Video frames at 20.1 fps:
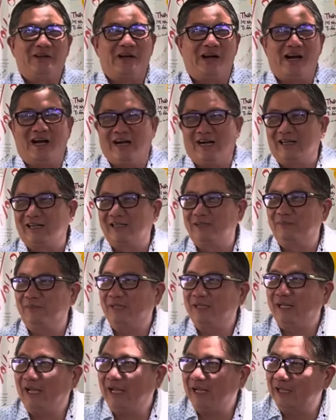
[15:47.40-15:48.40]
à rồi
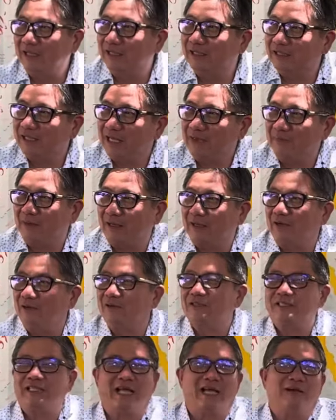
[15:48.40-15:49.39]
mình thấy người kia mặc
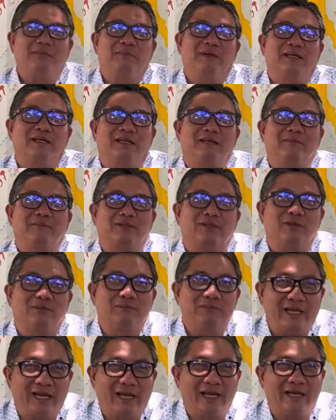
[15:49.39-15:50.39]
đồ sang mình là mình
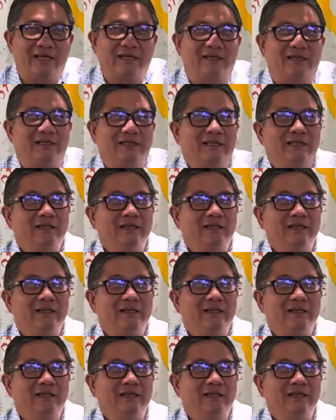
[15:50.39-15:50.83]
cũng ghét rồi